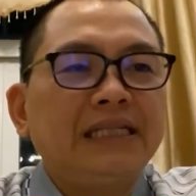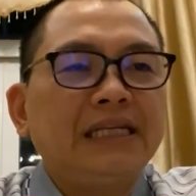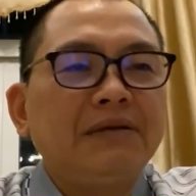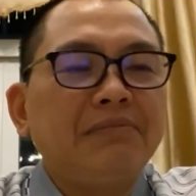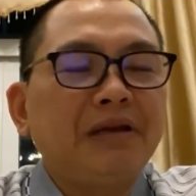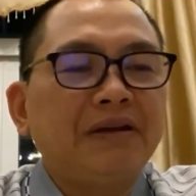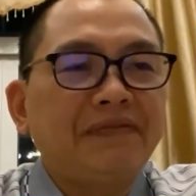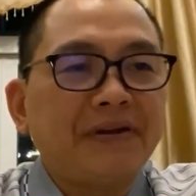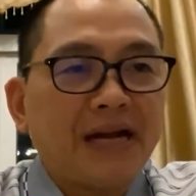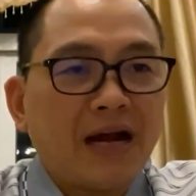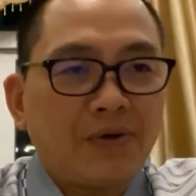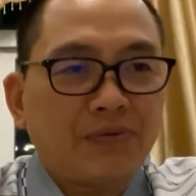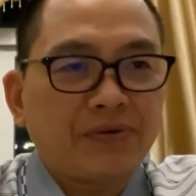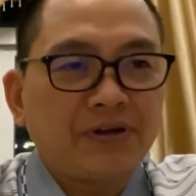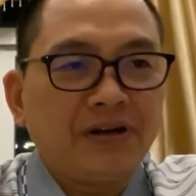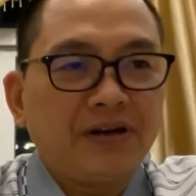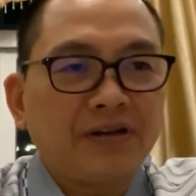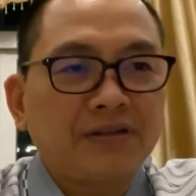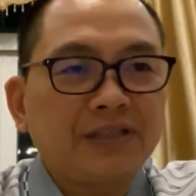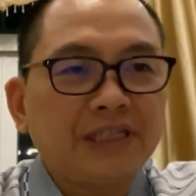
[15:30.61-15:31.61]
thì mình phải
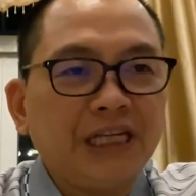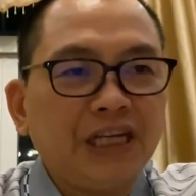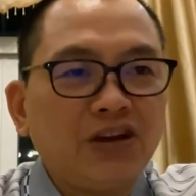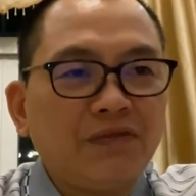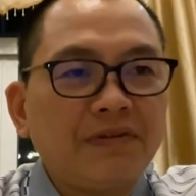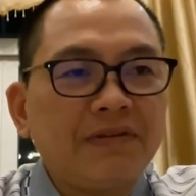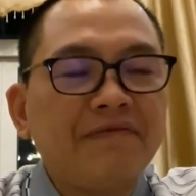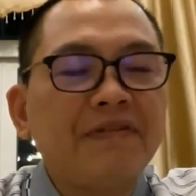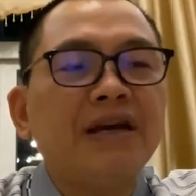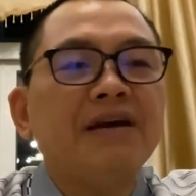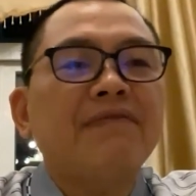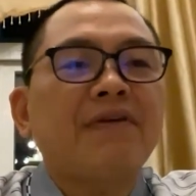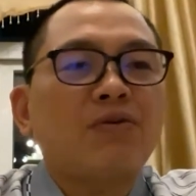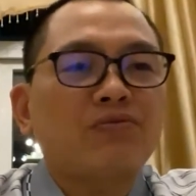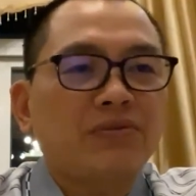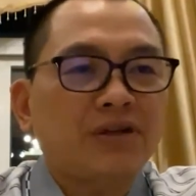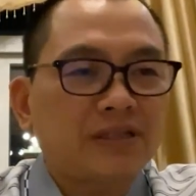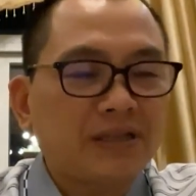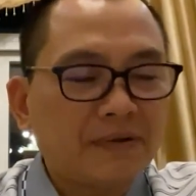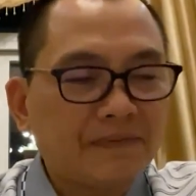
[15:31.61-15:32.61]
đọc được thì nó mới về
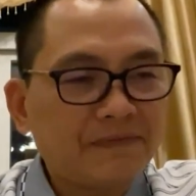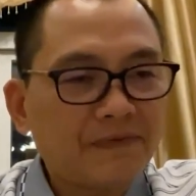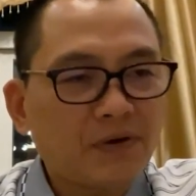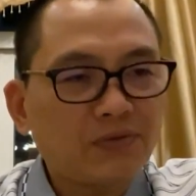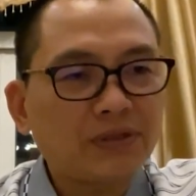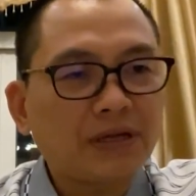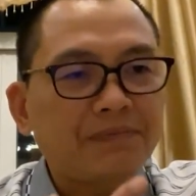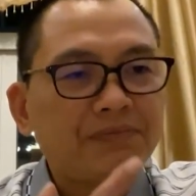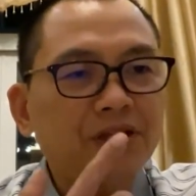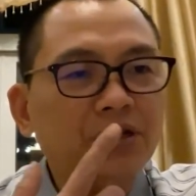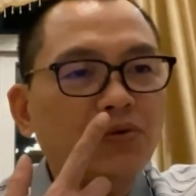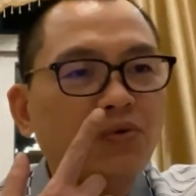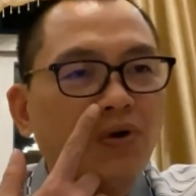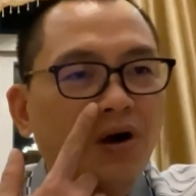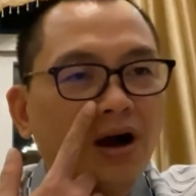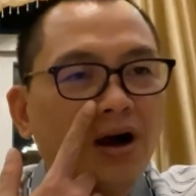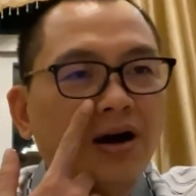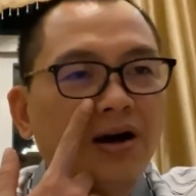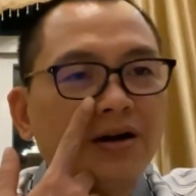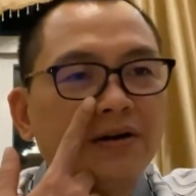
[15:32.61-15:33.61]
vòng được tổng vòng tâm thức
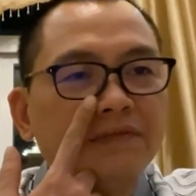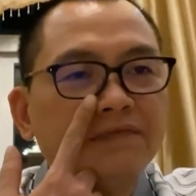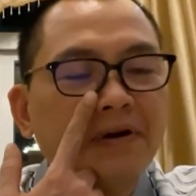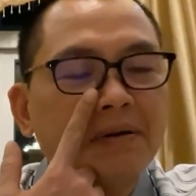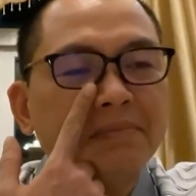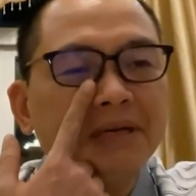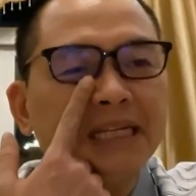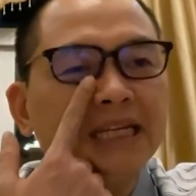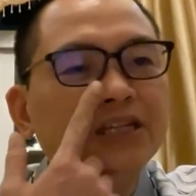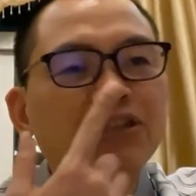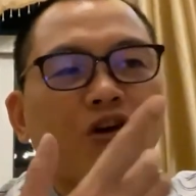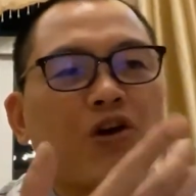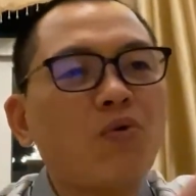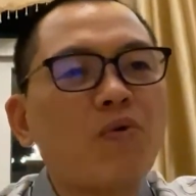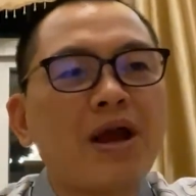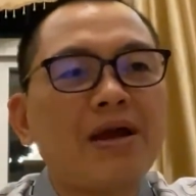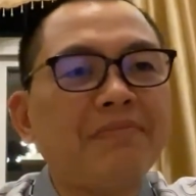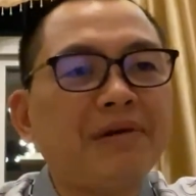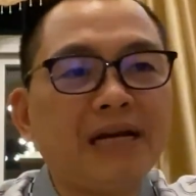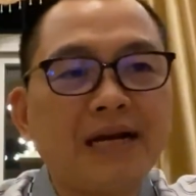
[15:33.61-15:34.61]
của họ và mình nhìn thói
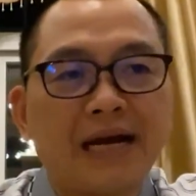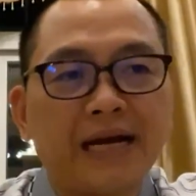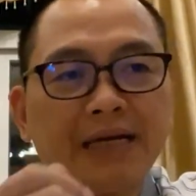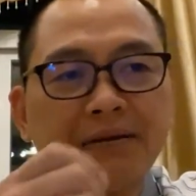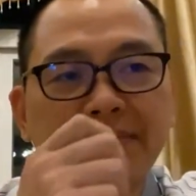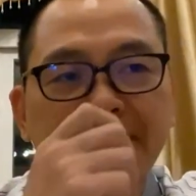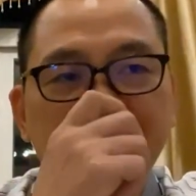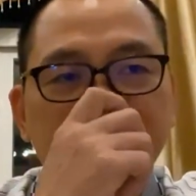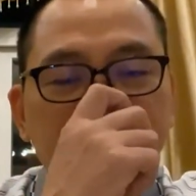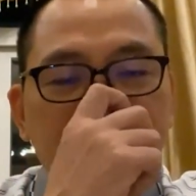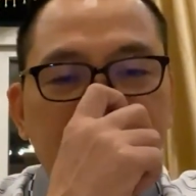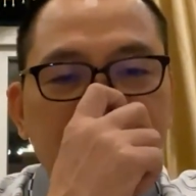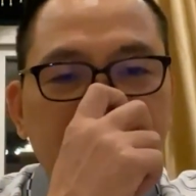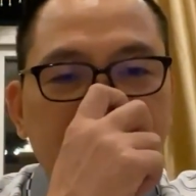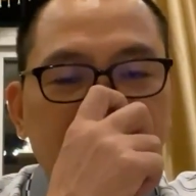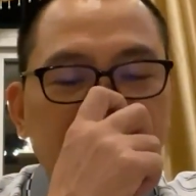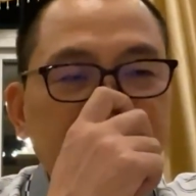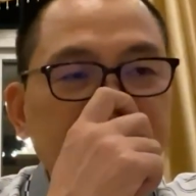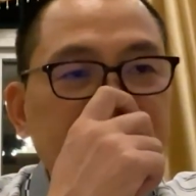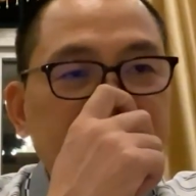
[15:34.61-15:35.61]
quen biết ngay mà
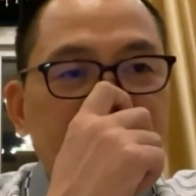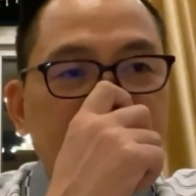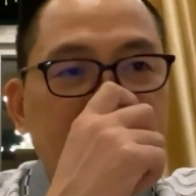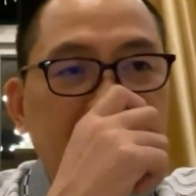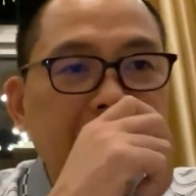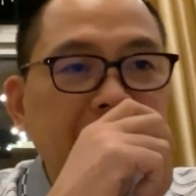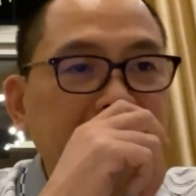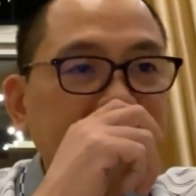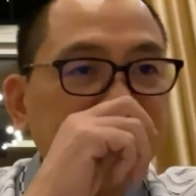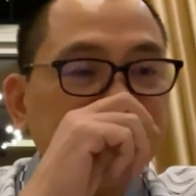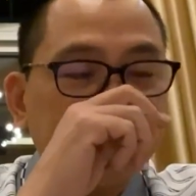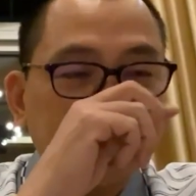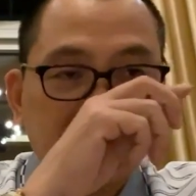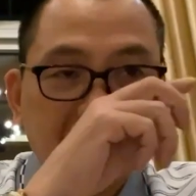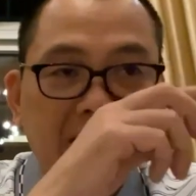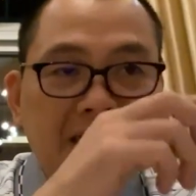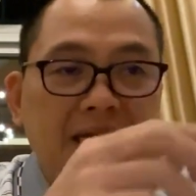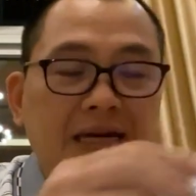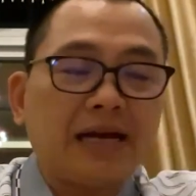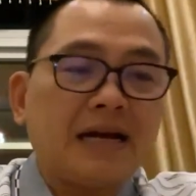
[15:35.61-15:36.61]
là nhìn thấy ngay
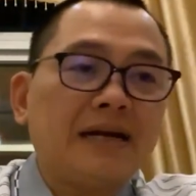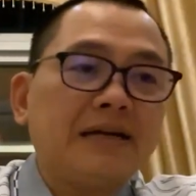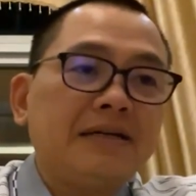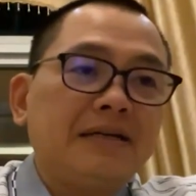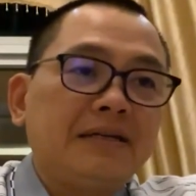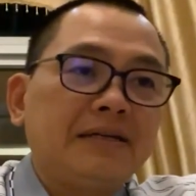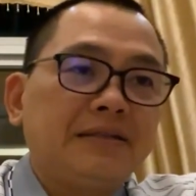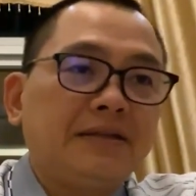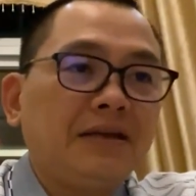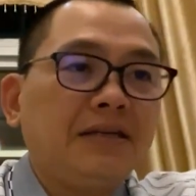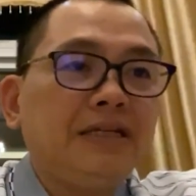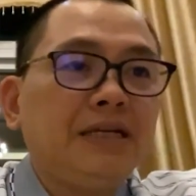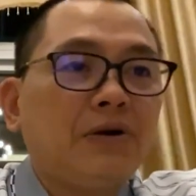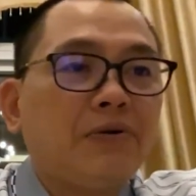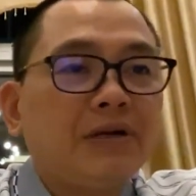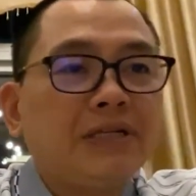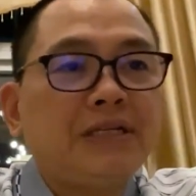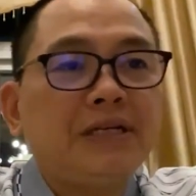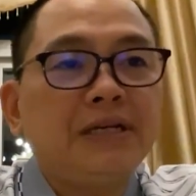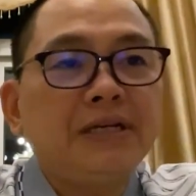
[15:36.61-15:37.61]
cho nên là rất
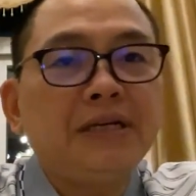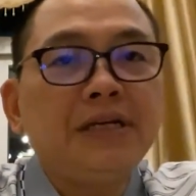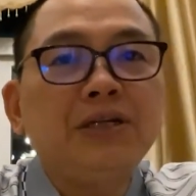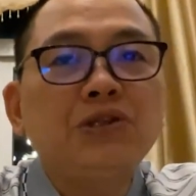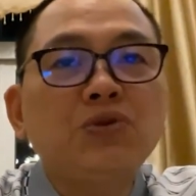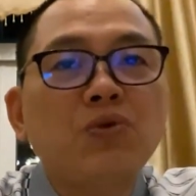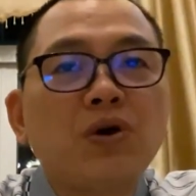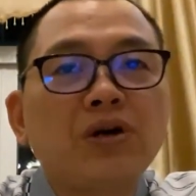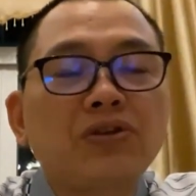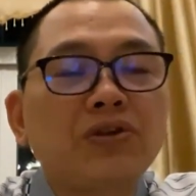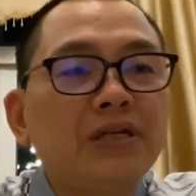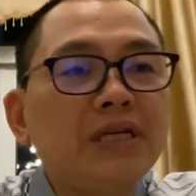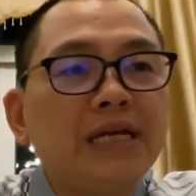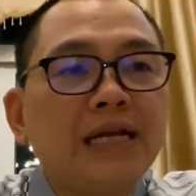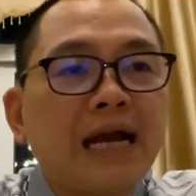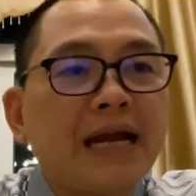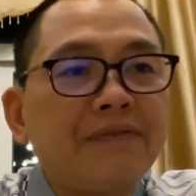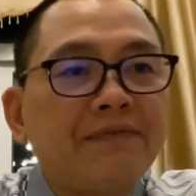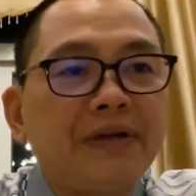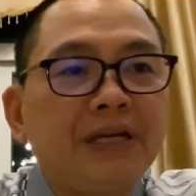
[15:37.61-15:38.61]
nhiều anh chị đi chùa tôi
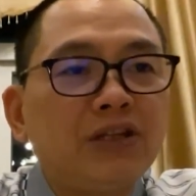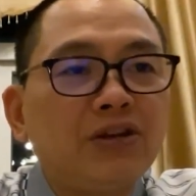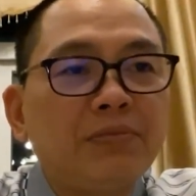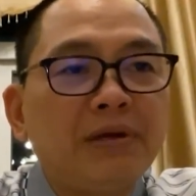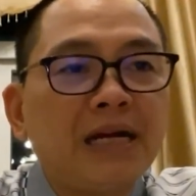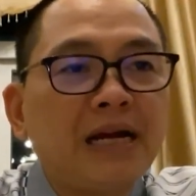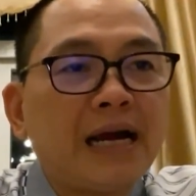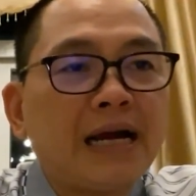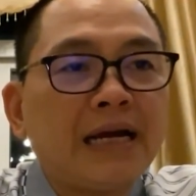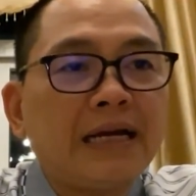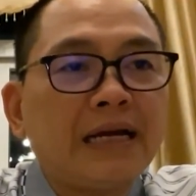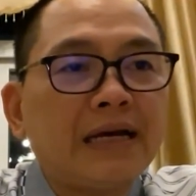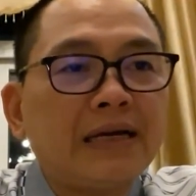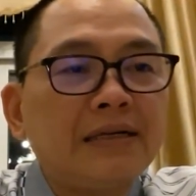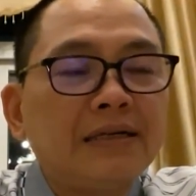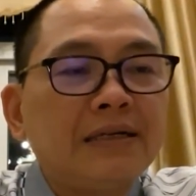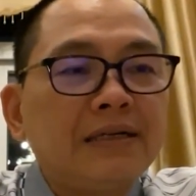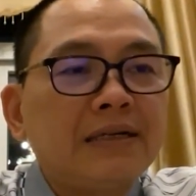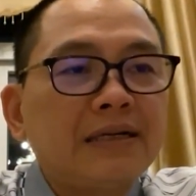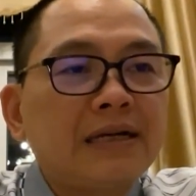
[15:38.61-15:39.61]
nhìn hành vi tôi biết ngay là
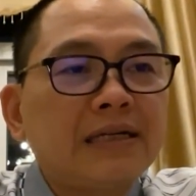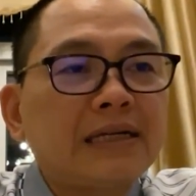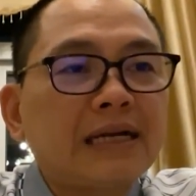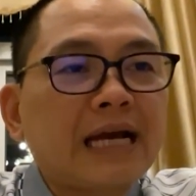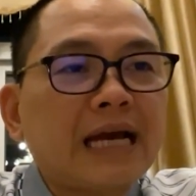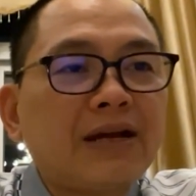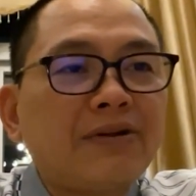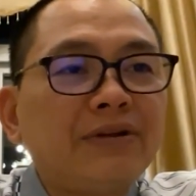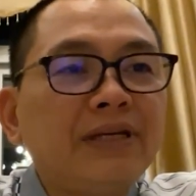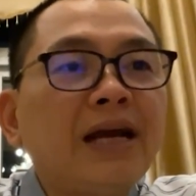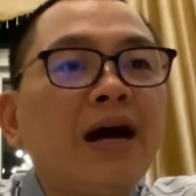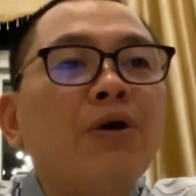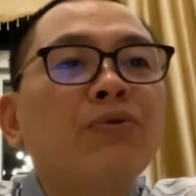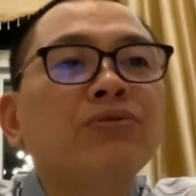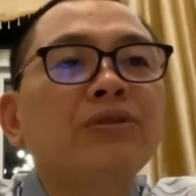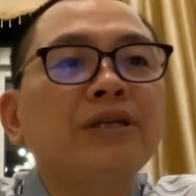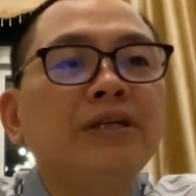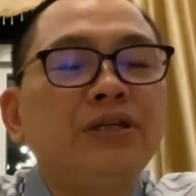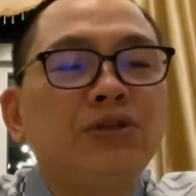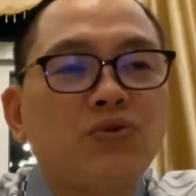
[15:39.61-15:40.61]
là thằng này nó đi
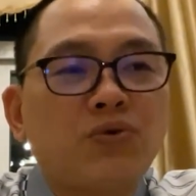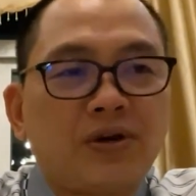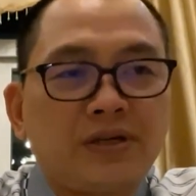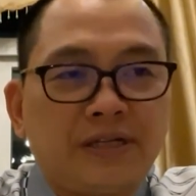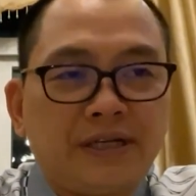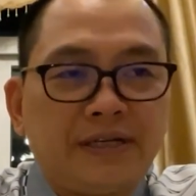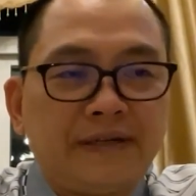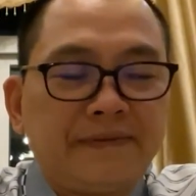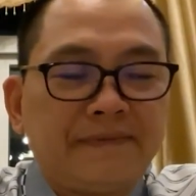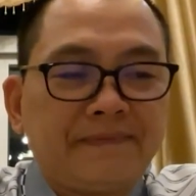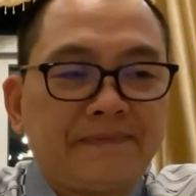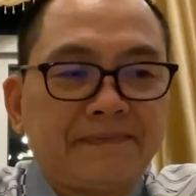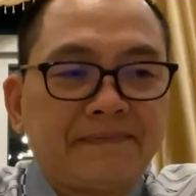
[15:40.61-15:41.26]
hốc chứ đi chùa gì